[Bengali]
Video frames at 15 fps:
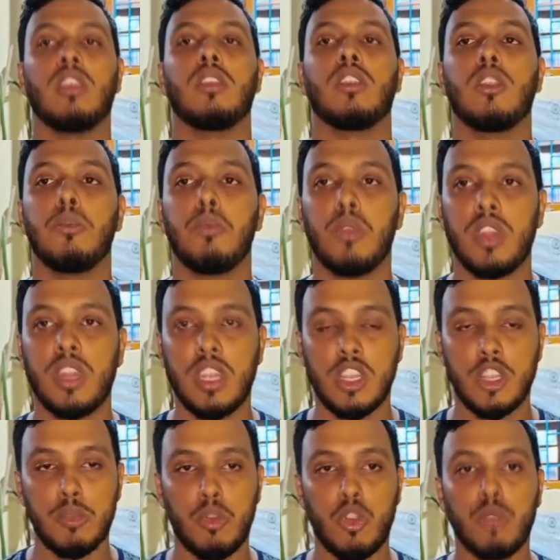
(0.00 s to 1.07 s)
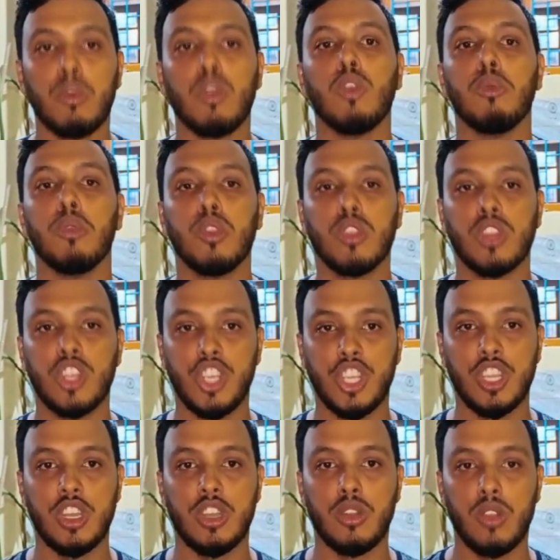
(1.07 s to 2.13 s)
ত্রিপুরাতে এসে ভয়াবহ অভিজ্ঞতা
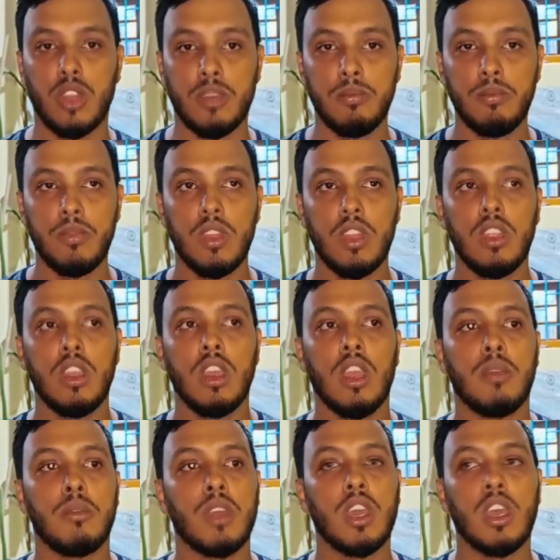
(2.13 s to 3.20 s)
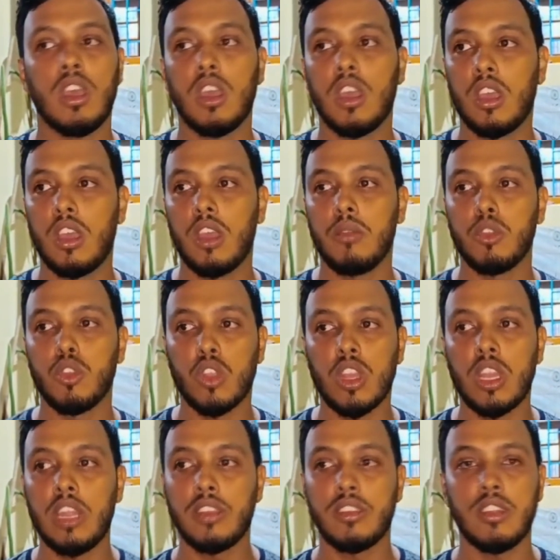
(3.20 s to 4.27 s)
শিকার হলাম আমরা আমি
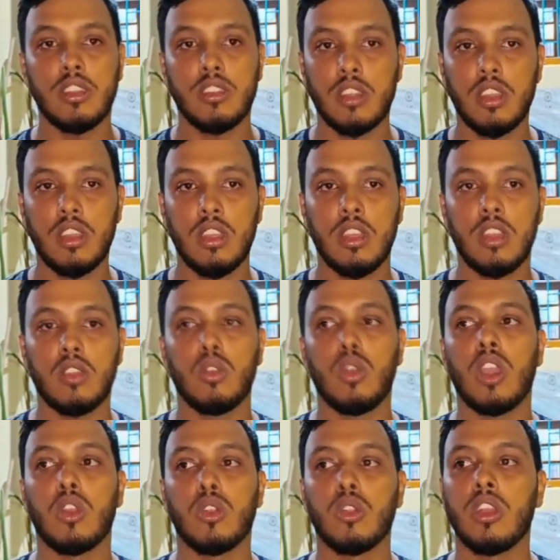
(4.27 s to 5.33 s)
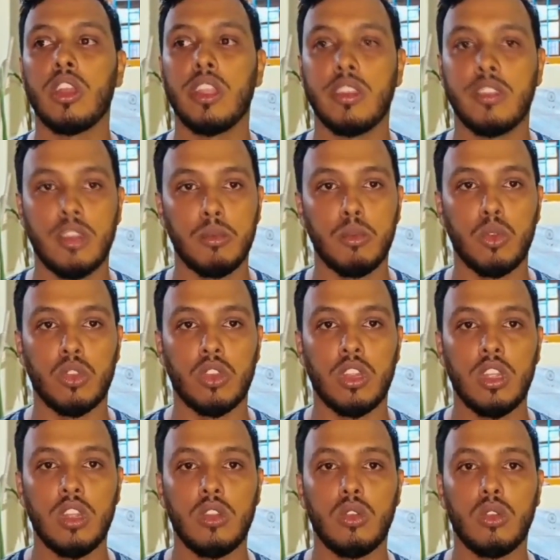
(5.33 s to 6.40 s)
সকালে আসছি আজকে একটু আগরতলা গিয়েছিলাম
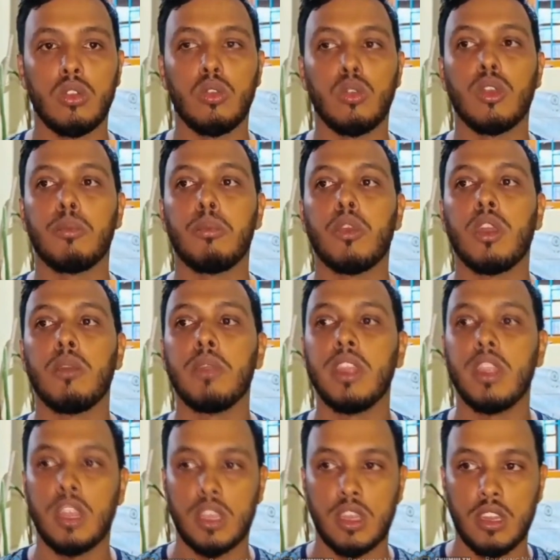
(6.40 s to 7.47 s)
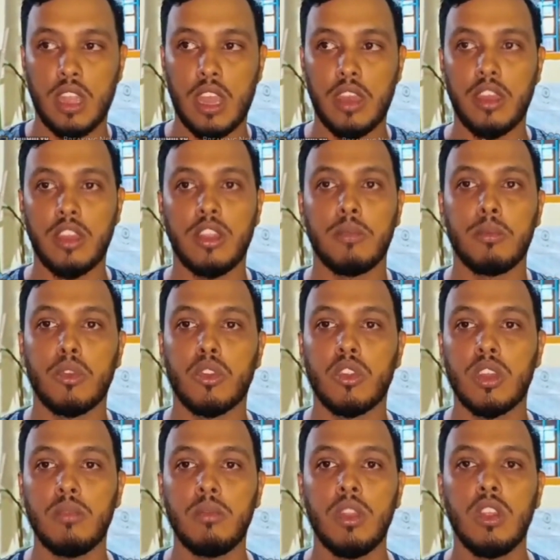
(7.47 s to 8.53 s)
ঘুরতে তো ঘোরার পরে আমি একটা গাড়ি রিজার্ভ
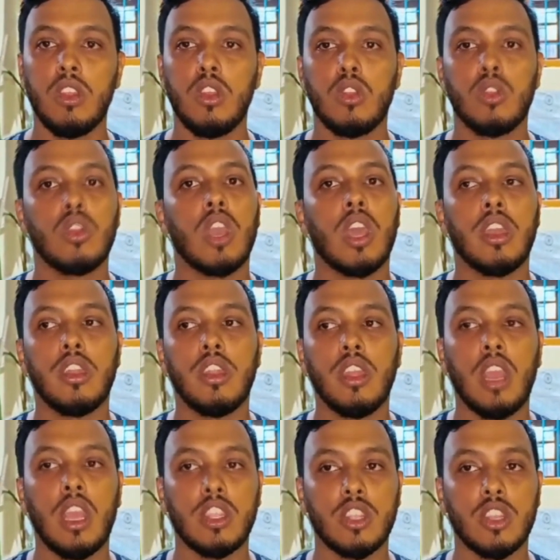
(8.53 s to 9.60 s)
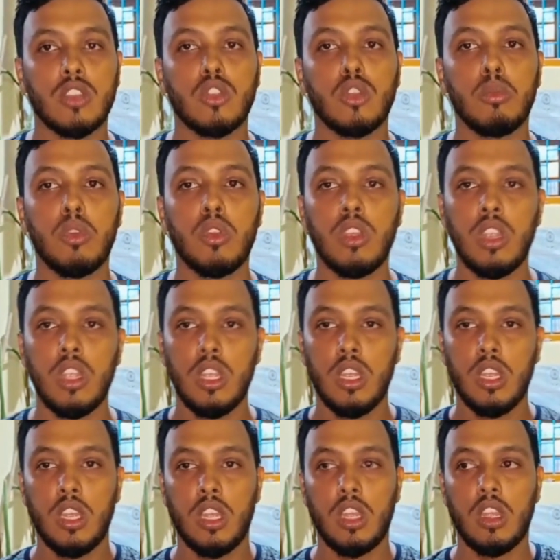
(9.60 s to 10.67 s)
করছিলাম গাড়ি দিয়ে আসার সময়
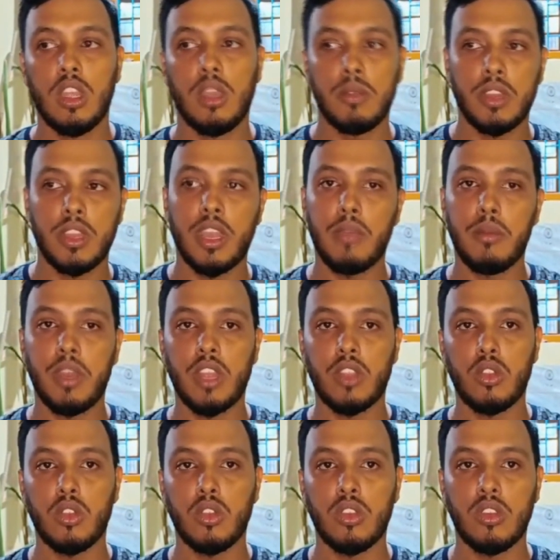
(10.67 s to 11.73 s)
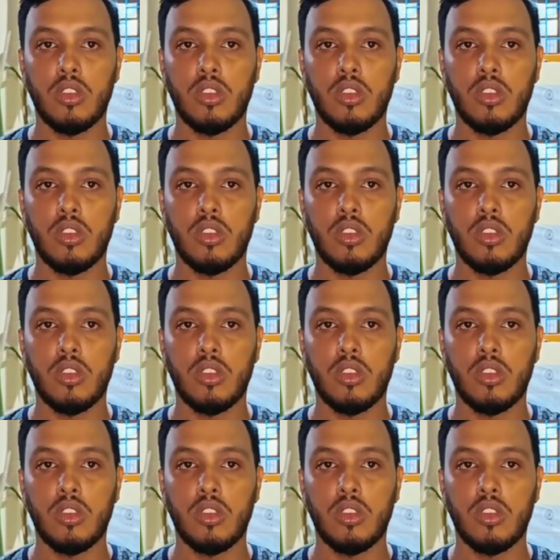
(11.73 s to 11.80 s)
আমাদের ড্রাইভার একজন